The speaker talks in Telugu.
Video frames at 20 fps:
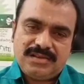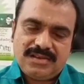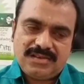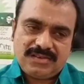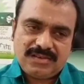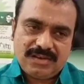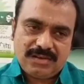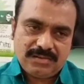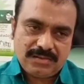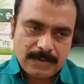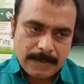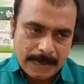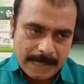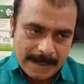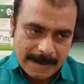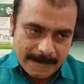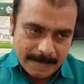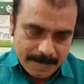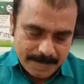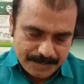తెలియజేస్తున్నాను
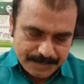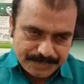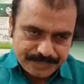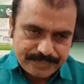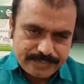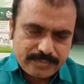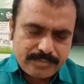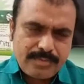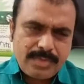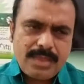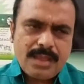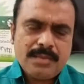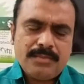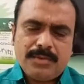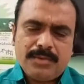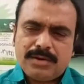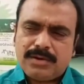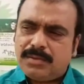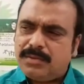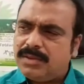
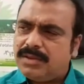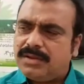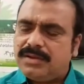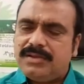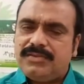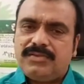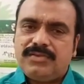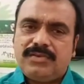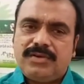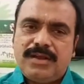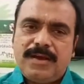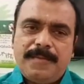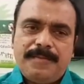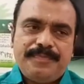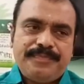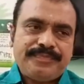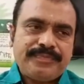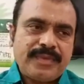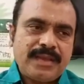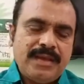మొట్టమొదటి నుంచి కూడా
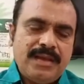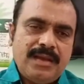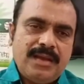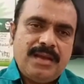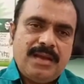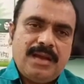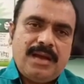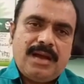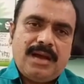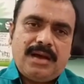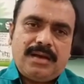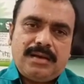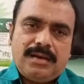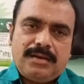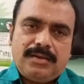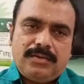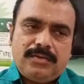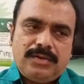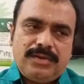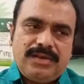
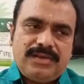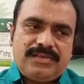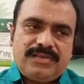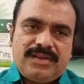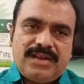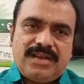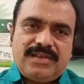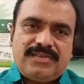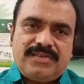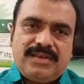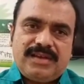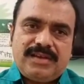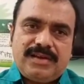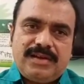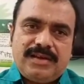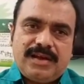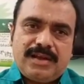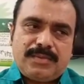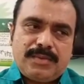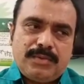ఆనాడు వైఎస్ రాజశేఖర
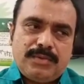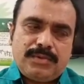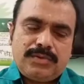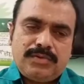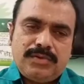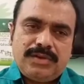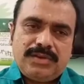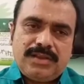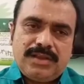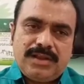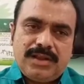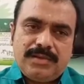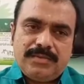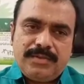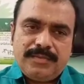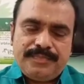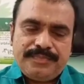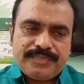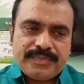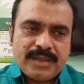రెడ్డి గారి ప్రభుత్వం
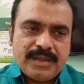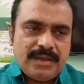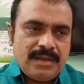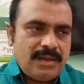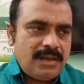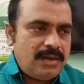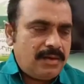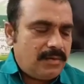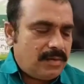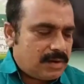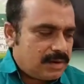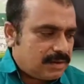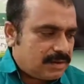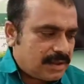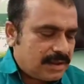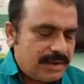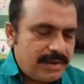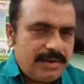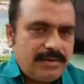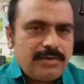నేను వారి
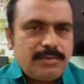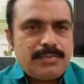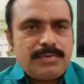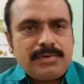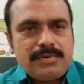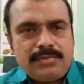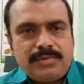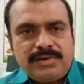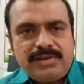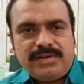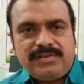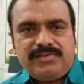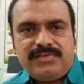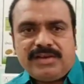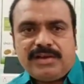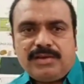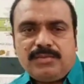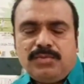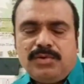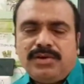తనయుడు కూడా
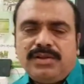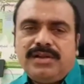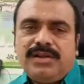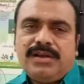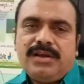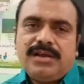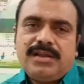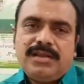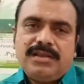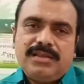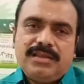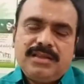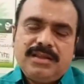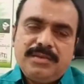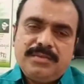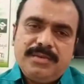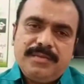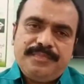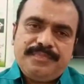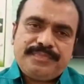వైఎస్ జగన్మోహన్ రెడ్డి గారు
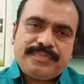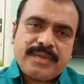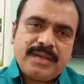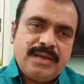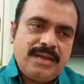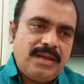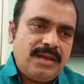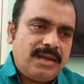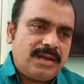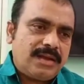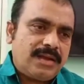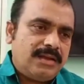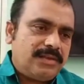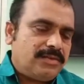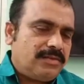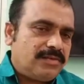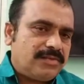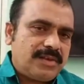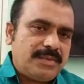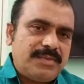నేను
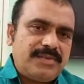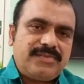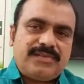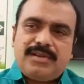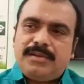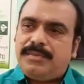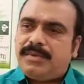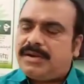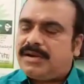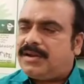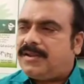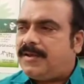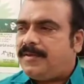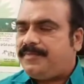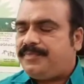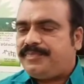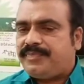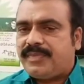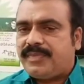రైతుల సమస్యల పట్ల